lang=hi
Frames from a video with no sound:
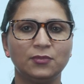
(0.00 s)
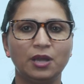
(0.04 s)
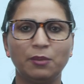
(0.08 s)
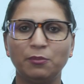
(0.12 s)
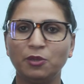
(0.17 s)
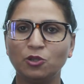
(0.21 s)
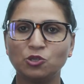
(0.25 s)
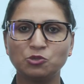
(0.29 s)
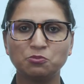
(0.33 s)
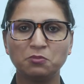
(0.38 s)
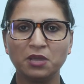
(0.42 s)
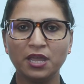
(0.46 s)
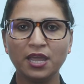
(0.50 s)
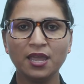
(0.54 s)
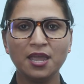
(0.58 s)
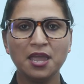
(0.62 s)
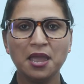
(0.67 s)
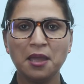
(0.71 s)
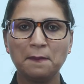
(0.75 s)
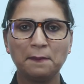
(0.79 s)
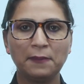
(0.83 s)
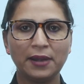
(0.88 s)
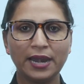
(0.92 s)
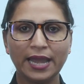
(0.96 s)
हमें उसमें
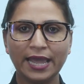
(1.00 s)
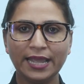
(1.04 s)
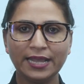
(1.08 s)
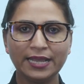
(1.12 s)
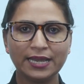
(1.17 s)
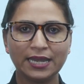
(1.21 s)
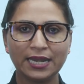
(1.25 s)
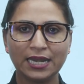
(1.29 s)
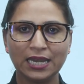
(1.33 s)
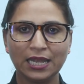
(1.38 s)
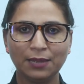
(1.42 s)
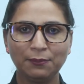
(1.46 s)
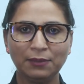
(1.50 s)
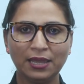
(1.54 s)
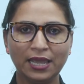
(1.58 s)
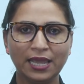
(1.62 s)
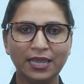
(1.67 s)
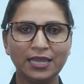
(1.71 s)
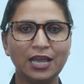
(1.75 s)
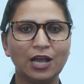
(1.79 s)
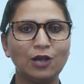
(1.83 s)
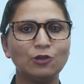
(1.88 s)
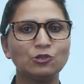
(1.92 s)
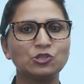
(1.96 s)
पढ़ाई करने
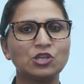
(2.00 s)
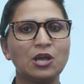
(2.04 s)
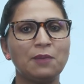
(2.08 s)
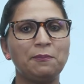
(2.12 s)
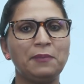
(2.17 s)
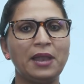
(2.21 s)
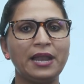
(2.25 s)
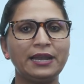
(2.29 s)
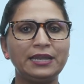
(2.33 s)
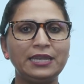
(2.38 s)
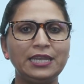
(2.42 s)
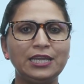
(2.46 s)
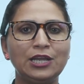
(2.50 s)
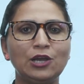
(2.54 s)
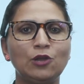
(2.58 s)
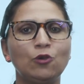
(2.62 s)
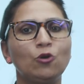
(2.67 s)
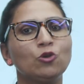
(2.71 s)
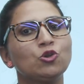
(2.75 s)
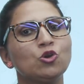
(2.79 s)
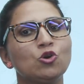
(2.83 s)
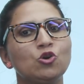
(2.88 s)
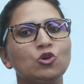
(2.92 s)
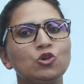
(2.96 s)
में या उसका प्रैक्टिकल
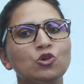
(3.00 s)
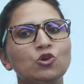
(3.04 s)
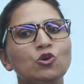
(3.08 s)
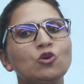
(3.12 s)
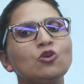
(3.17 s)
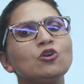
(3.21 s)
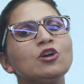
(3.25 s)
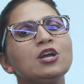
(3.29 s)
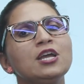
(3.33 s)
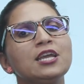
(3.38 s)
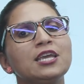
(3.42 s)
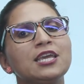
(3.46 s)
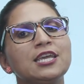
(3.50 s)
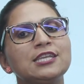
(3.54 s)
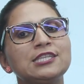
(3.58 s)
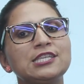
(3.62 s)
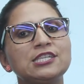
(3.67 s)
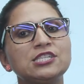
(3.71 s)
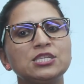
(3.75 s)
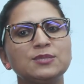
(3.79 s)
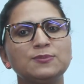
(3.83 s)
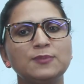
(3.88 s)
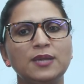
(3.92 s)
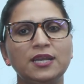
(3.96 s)
हो थ्योरी हो
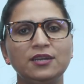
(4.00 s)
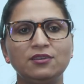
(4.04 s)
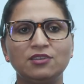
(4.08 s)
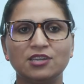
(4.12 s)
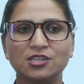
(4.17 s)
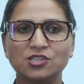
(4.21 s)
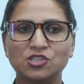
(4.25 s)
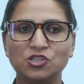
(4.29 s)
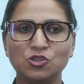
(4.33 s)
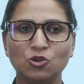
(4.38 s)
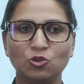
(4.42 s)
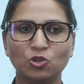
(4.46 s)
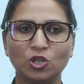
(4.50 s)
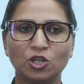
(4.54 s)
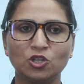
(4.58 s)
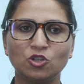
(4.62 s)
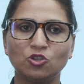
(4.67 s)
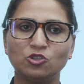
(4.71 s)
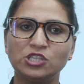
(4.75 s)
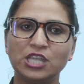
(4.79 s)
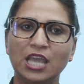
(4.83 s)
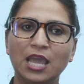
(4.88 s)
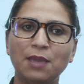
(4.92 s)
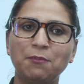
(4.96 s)
किसी चीज़ में इंटरेस्ट नहीं होता
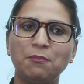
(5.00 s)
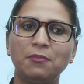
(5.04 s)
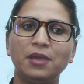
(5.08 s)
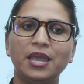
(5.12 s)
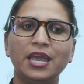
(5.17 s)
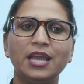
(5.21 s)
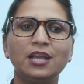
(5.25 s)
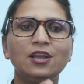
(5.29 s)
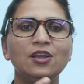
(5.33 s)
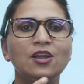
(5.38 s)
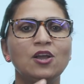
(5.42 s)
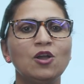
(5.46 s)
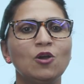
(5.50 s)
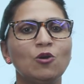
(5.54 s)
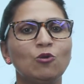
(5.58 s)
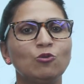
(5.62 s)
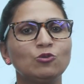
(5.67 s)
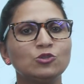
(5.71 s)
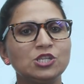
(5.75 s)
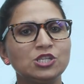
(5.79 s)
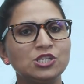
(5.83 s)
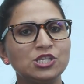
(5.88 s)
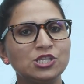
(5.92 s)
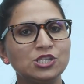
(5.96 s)
तो सेम मैंक
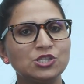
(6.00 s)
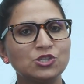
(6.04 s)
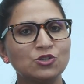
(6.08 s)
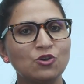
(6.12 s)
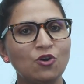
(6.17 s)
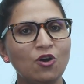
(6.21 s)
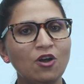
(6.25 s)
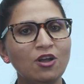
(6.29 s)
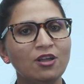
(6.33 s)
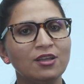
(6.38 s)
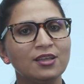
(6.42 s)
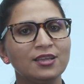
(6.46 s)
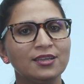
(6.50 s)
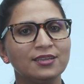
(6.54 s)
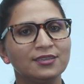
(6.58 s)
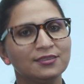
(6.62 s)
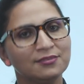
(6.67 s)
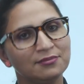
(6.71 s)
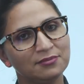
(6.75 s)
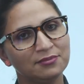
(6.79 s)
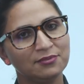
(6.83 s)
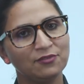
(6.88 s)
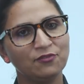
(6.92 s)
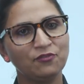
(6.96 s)
उसी चीज़ को
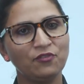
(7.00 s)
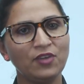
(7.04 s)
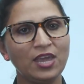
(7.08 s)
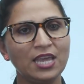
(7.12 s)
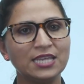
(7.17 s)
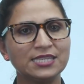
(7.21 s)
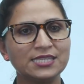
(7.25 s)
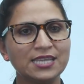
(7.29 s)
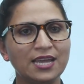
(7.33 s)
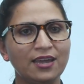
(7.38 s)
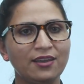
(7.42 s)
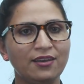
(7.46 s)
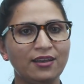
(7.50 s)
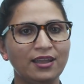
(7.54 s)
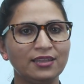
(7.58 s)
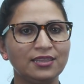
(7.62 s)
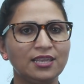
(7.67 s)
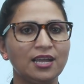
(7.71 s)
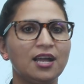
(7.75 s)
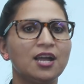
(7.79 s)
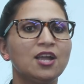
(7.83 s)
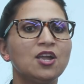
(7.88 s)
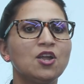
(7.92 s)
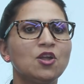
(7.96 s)
फेस कर रहा
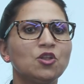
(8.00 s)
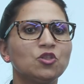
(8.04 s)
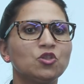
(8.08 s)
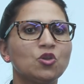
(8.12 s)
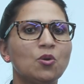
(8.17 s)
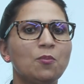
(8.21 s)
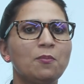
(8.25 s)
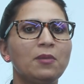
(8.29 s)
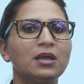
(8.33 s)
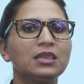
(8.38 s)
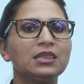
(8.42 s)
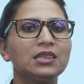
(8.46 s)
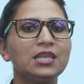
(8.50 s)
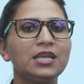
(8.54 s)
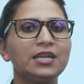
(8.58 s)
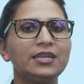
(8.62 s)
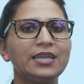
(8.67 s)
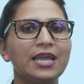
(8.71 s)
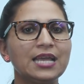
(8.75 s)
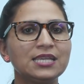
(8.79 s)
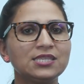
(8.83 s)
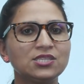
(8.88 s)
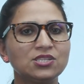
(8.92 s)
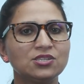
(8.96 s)
था तो मंथली
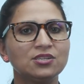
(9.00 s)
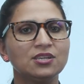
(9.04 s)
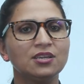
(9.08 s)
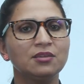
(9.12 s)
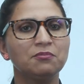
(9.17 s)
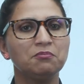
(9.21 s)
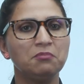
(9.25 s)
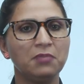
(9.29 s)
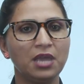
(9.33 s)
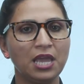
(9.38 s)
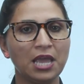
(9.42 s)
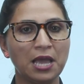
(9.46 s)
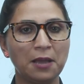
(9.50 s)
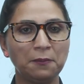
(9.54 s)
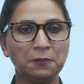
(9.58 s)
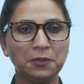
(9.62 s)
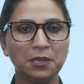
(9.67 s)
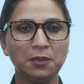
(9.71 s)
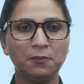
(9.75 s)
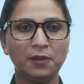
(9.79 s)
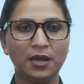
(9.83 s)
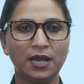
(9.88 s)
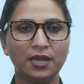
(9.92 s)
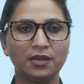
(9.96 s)
टेस्ट में अब
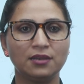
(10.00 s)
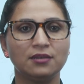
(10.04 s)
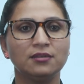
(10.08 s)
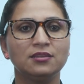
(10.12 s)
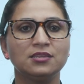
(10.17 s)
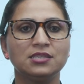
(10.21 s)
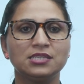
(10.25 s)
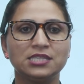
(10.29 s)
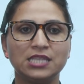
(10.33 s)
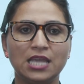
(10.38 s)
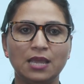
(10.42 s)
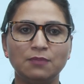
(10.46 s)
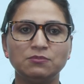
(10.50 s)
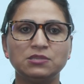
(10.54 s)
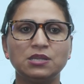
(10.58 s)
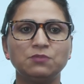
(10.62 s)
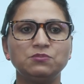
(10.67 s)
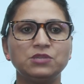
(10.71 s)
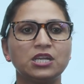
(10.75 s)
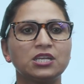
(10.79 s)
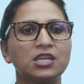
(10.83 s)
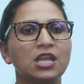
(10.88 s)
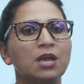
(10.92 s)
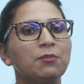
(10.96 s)
की बार सेम
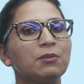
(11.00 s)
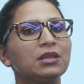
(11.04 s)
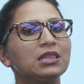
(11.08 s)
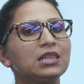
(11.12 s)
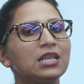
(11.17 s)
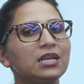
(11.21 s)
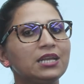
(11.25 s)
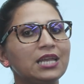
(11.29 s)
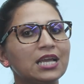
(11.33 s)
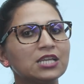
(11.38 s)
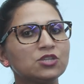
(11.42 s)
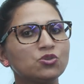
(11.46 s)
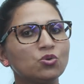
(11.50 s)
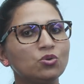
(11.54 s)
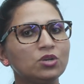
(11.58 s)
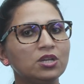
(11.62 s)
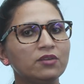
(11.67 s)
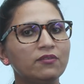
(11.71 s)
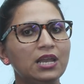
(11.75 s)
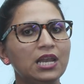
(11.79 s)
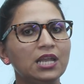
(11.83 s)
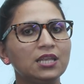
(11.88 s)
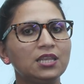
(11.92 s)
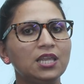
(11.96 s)
सब्जेक्ट के मंथली टेस्ट
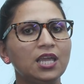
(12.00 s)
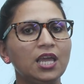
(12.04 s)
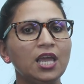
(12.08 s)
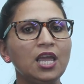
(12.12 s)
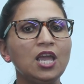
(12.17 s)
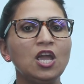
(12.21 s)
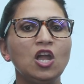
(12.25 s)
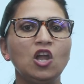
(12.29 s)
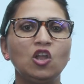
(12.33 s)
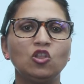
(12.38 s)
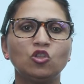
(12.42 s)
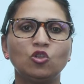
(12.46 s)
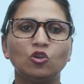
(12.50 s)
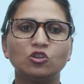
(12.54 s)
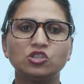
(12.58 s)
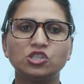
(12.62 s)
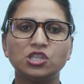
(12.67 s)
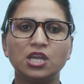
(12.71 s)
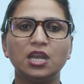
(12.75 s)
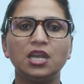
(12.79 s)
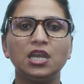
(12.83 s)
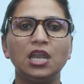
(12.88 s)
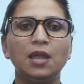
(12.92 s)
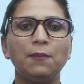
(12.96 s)
होने वाले थे तो
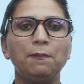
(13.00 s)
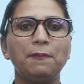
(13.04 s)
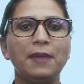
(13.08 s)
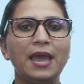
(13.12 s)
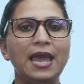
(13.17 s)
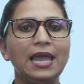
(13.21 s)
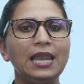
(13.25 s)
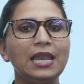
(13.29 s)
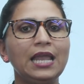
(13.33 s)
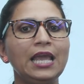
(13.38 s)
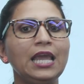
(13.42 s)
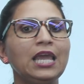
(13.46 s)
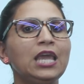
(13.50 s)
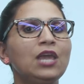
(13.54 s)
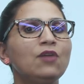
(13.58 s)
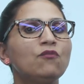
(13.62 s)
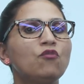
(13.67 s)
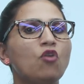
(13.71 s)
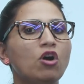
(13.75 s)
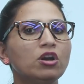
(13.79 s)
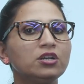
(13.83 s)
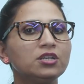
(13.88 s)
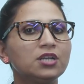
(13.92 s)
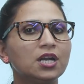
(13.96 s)
सर ने पहले ही
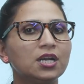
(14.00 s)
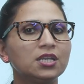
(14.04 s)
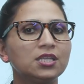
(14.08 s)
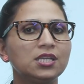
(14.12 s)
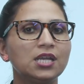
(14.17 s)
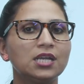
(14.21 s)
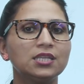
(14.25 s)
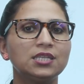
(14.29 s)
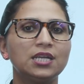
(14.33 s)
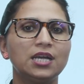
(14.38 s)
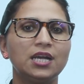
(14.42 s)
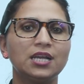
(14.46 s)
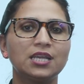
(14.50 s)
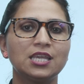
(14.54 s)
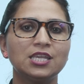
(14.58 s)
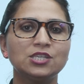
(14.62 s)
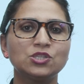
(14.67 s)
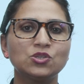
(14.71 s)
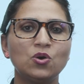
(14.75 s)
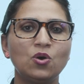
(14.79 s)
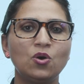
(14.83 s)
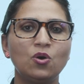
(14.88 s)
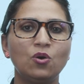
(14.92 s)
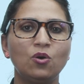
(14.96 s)
वार्न कर दिया था
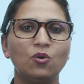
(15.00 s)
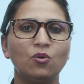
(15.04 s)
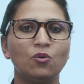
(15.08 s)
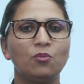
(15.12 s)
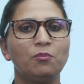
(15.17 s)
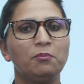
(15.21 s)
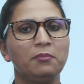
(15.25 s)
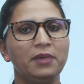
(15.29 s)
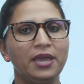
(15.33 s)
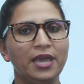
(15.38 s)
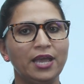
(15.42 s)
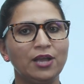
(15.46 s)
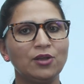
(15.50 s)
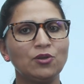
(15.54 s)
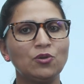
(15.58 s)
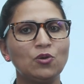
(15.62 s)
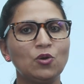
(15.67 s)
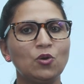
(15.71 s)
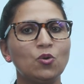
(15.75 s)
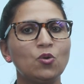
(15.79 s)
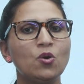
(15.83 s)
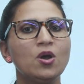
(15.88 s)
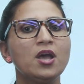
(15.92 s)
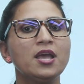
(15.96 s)
किसको मयंक
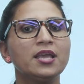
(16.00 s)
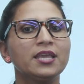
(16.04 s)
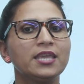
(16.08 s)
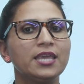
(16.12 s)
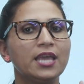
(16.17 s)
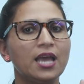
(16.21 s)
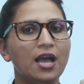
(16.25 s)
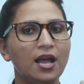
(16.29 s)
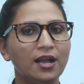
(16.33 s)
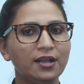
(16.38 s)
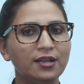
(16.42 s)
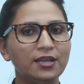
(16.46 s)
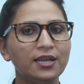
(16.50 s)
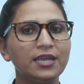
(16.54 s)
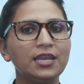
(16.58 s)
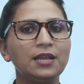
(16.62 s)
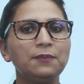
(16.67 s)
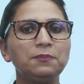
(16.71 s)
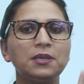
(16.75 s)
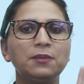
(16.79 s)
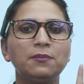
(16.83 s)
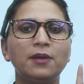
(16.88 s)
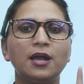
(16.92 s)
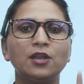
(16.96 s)
को कि अगर
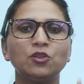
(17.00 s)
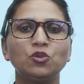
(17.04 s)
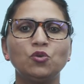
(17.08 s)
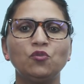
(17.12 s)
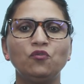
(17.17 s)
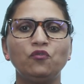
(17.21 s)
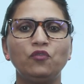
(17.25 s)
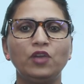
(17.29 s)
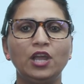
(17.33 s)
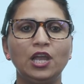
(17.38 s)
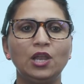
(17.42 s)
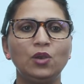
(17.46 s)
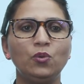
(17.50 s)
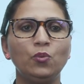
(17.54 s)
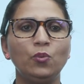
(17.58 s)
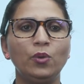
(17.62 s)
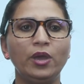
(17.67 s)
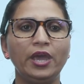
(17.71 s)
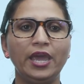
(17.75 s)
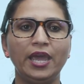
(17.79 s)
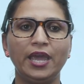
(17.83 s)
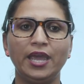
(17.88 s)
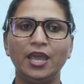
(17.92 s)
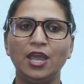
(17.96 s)
अब की बार तुम फेल
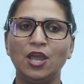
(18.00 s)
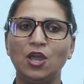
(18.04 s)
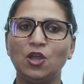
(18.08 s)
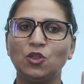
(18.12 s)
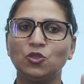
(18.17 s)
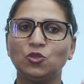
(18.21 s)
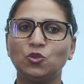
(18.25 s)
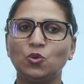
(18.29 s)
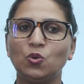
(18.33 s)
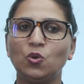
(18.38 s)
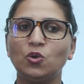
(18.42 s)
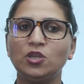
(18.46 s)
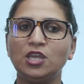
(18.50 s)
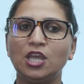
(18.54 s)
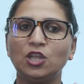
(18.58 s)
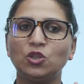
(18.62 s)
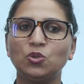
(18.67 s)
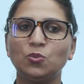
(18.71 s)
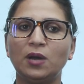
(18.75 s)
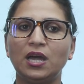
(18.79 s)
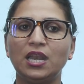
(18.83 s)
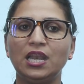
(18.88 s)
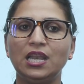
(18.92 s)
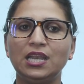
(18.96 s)
हुए तो ये
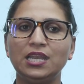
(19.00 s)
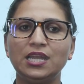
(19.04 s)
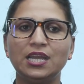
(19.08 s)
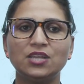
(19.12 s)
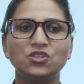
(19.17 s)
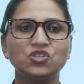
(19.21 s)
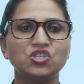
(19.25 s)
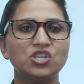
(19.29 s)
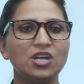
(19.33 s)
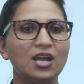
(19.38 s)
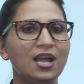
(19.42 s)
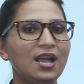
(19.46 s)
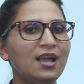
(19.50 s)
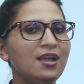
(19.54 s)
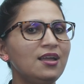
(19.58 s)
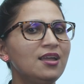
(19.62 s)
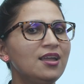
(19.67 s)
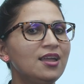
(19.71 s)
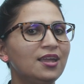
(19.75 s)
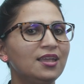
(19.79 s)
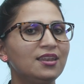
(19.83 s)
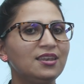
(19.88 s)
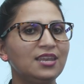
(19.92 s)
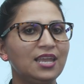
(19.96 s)
तुम्हारे लिए अच्छा
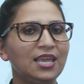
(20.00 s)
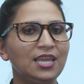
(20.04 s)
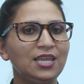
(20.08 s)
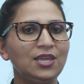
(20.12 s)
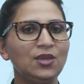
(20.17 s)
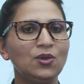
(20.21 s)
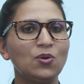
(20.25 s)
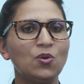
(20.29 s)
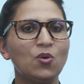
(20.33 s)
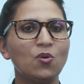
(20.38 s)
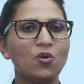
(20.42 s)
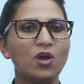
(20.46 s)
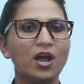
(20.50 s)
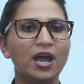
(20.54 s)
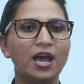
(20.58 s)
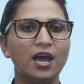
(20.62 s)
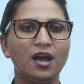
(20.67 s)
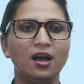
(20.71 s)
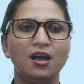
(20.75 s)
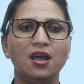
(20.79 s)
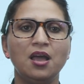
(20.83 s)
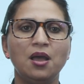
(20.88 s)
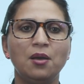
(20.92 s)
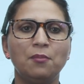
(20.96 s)
नहीं होगा
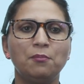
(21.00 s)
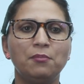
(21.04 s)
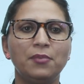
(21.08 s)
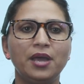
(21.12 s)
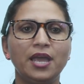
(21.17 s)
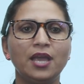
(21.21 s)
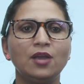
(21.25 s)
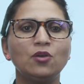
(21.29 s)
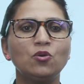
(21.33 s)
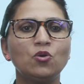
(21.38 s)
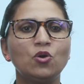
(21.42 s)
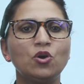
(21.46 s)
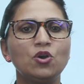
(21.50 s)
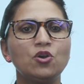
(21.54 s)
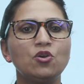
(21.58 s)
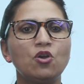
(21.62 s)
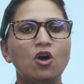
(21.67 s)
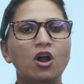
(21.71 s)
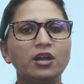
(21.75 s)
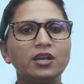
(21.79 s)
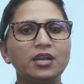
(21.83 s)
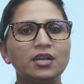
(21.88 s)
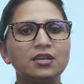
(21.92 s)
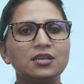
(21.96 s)
मयंक कुड
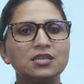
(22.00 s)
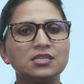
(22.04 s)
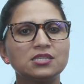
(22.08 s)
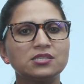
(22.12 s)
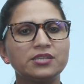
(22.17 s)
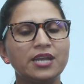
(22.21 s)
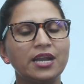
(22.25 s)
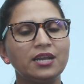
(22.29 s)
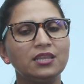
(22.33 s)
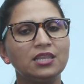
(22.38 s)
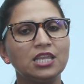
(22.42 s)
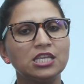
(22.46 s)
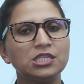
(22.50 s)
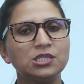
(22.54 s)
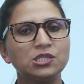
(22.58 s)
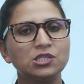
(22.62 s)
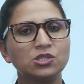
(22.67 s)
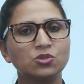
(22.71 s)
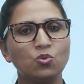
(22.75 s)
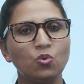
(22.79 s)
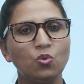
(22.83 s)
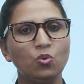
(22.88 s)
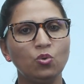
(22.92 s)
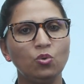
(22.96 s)
नॉट अंडरस्टैंड दिस
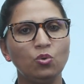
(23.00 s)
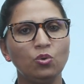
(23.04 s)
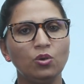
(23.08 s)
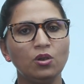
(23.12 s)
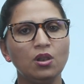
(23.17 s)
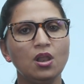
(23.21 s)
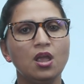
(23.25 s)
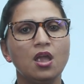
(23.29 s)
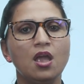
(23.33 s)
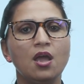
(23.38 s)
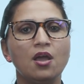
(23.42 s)
स्कूल